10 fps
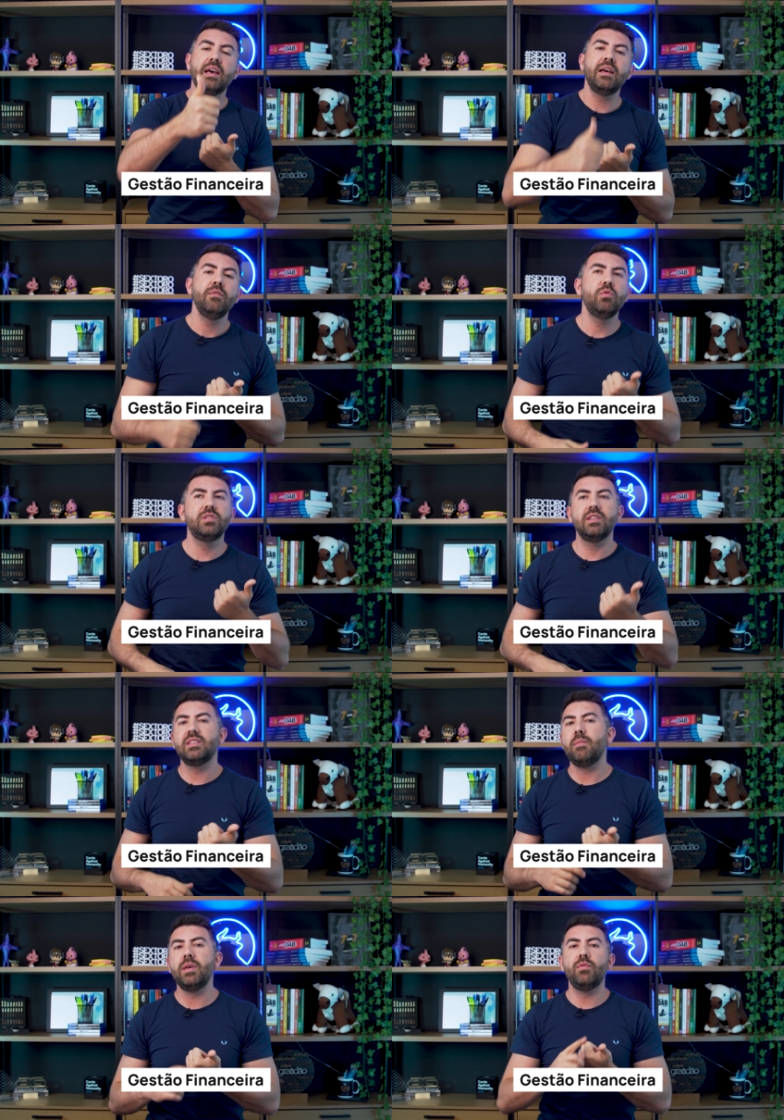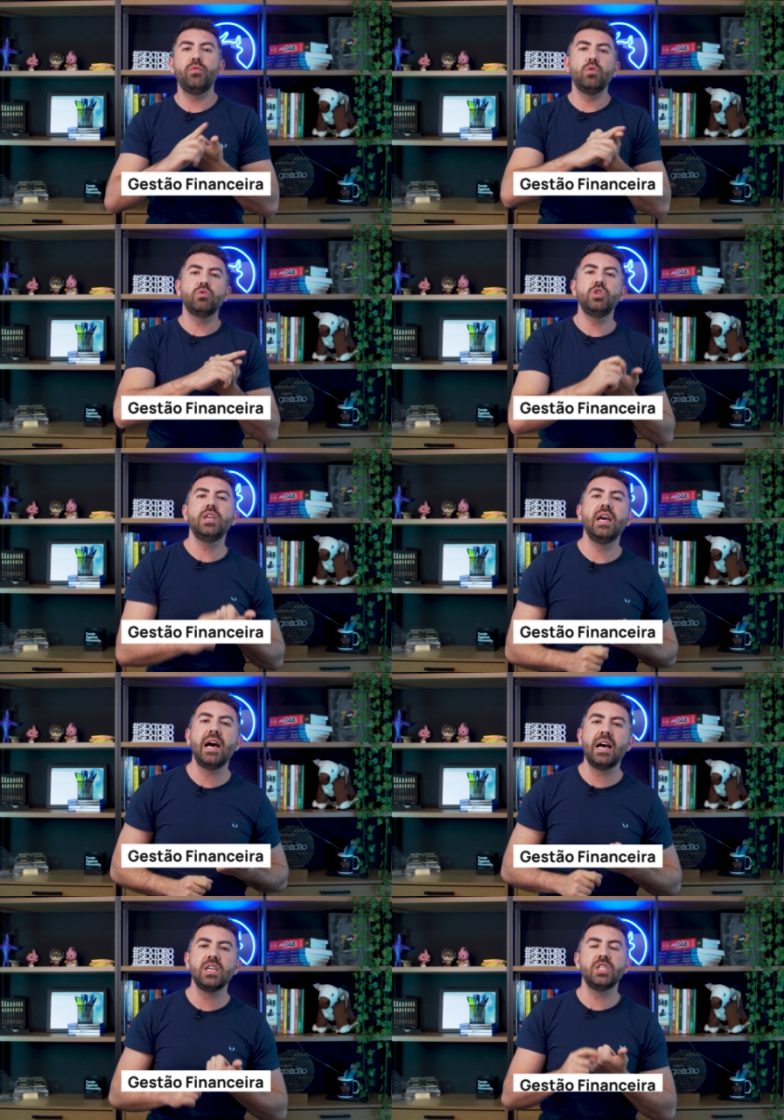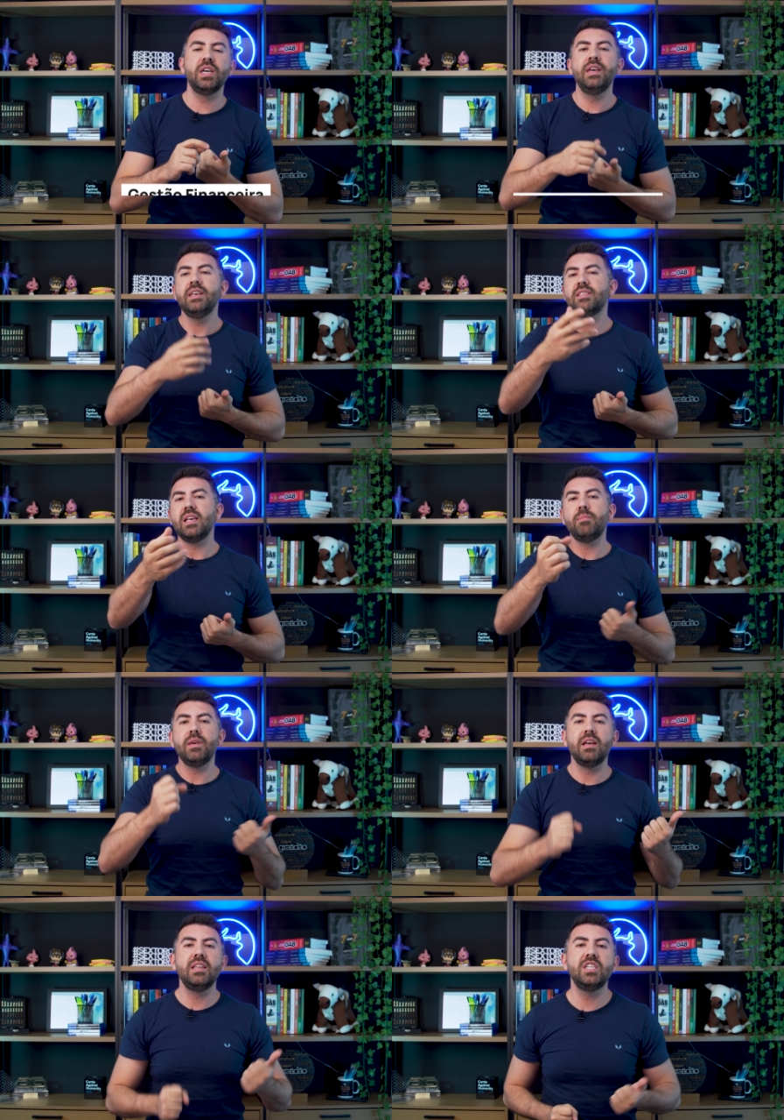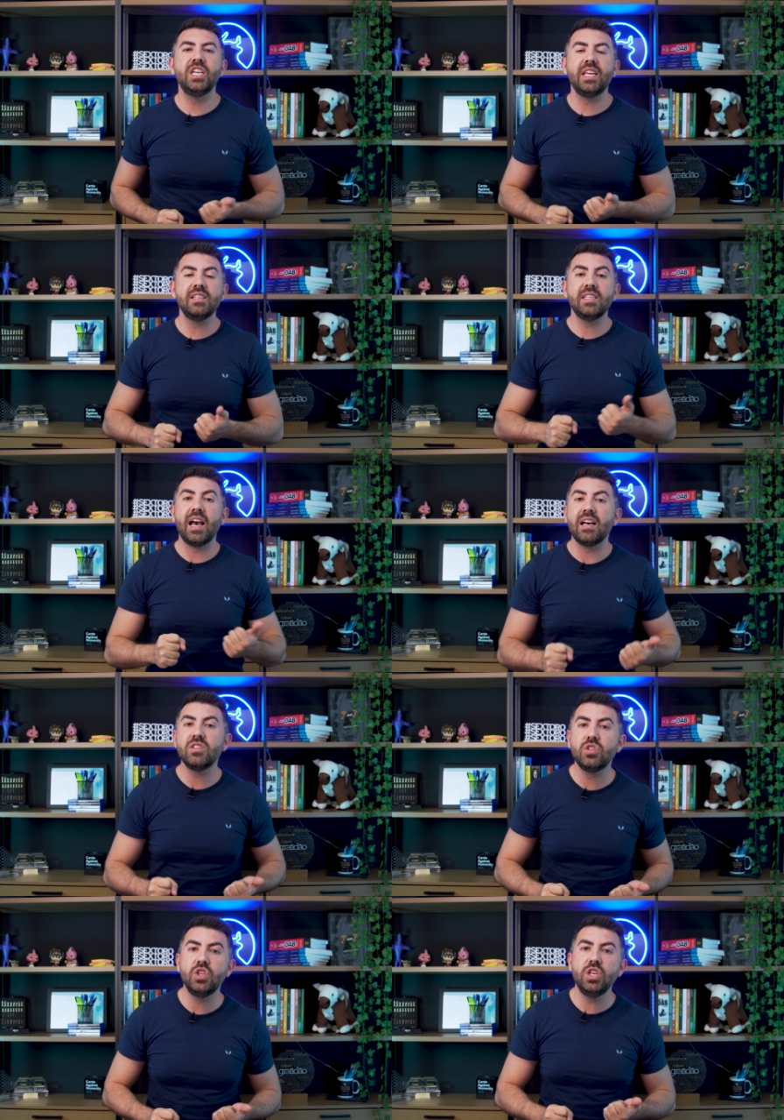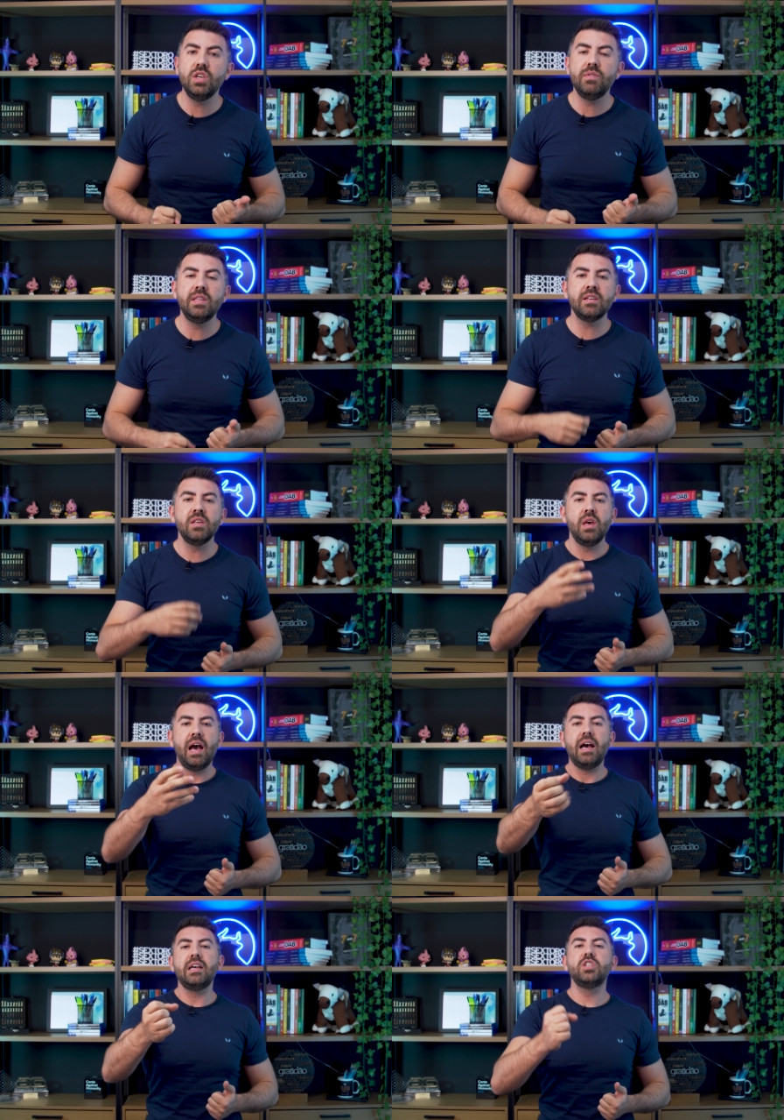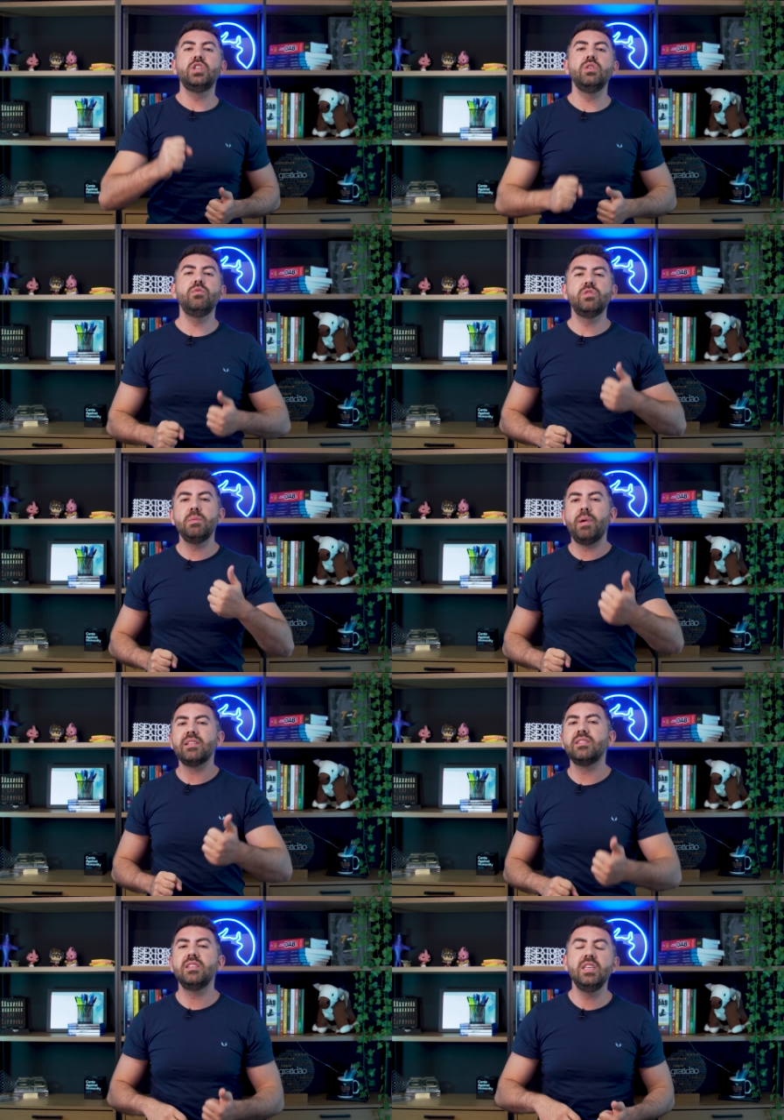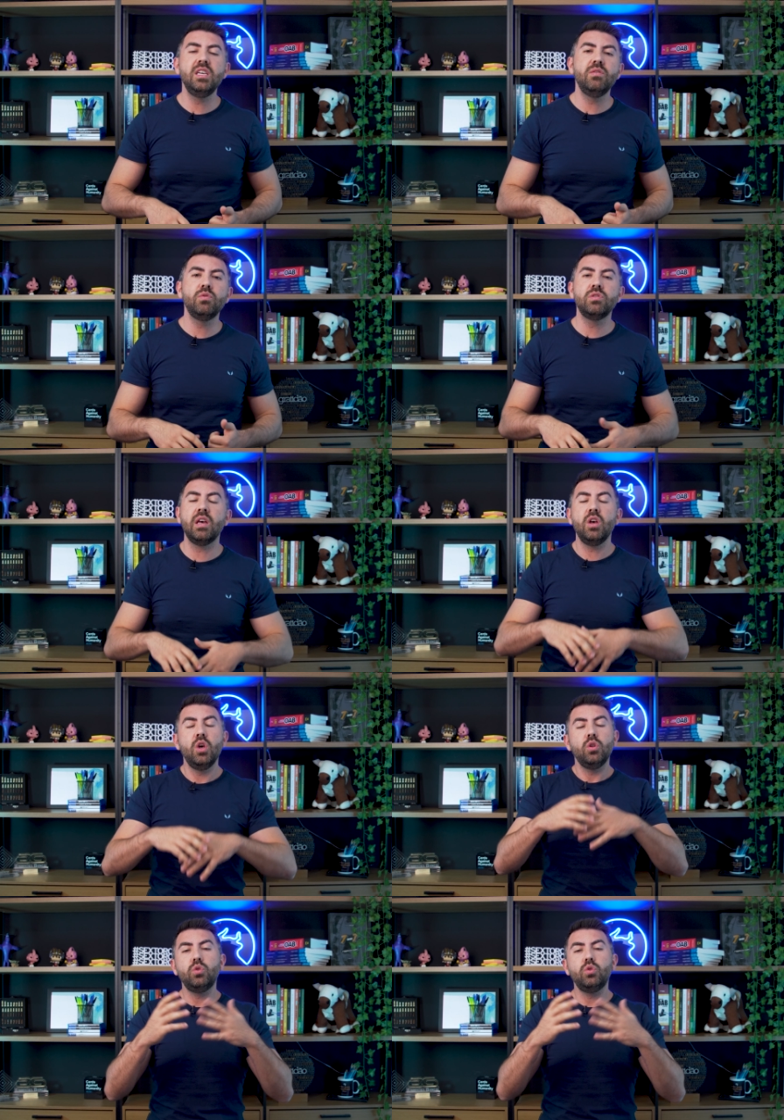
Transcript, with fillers: é você saber fluxo de caixa, saber ali gerenciar as dívidas, ativos e passivos, né?